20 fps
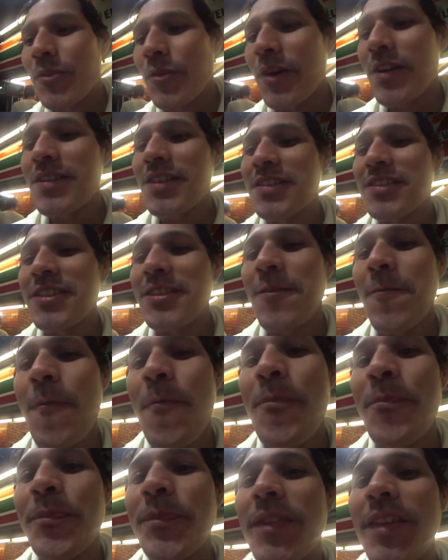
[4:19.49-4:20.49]
igual es así.
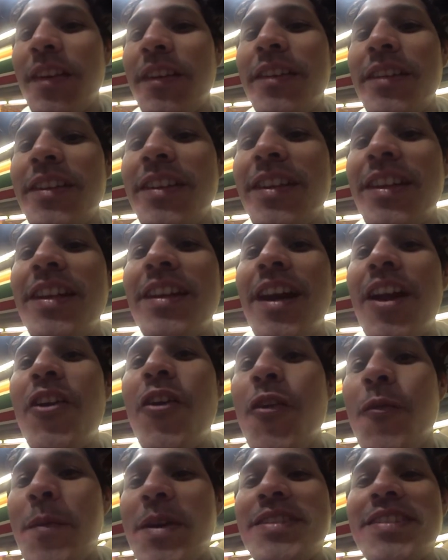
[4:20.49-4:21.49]
Y quieren
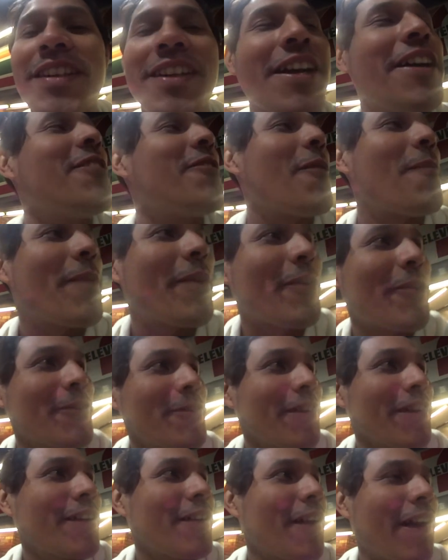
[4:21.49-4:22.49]
algo más cercano a
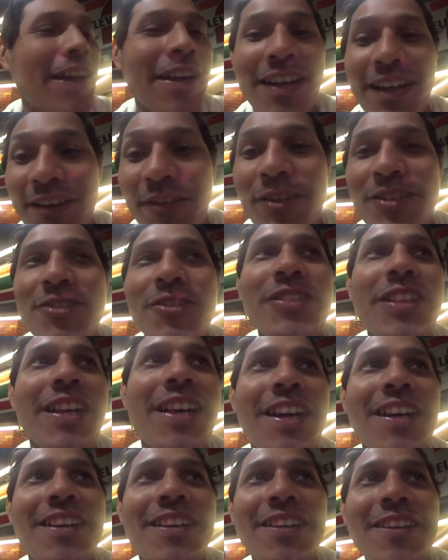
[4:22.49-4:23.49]
Perú en cuestión de
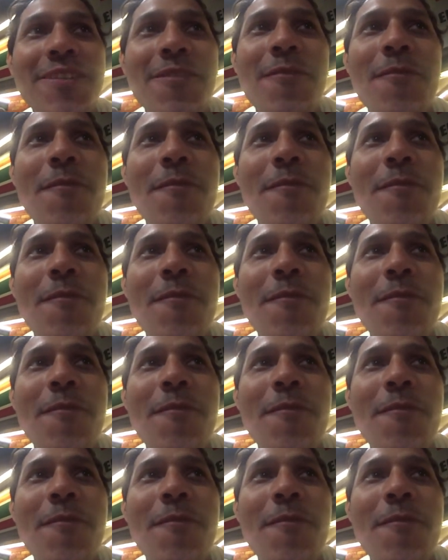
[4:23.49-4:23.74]
carne.